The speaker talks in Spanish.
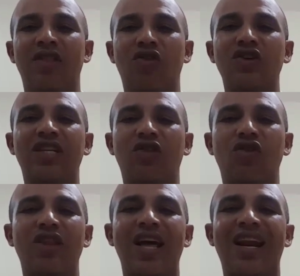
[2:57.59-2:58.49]
Entonces,
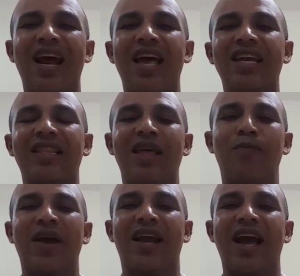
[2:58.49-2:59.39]
toda raíz de
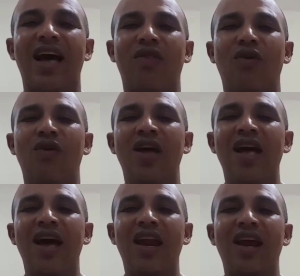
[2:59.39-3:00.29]
pecado,
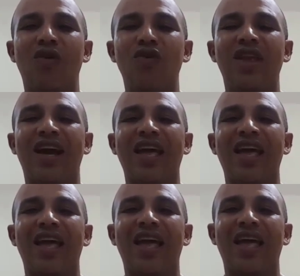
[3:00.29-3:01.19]
aleluya, que